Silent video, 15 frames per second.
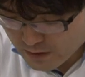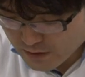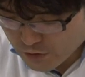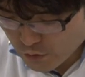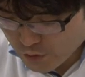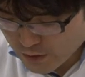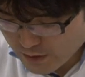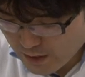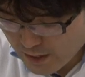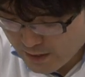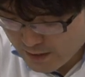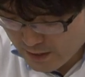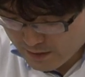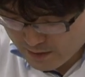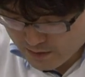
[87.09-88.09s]
非常に
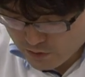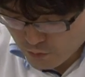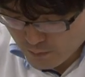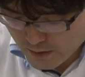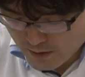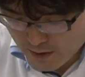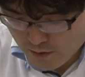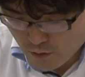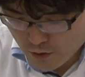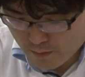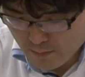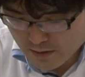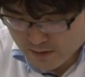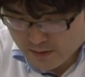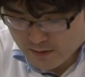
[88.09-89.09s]
丁寧に述べてお
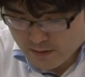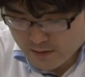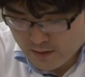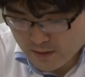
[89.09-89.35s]
ります。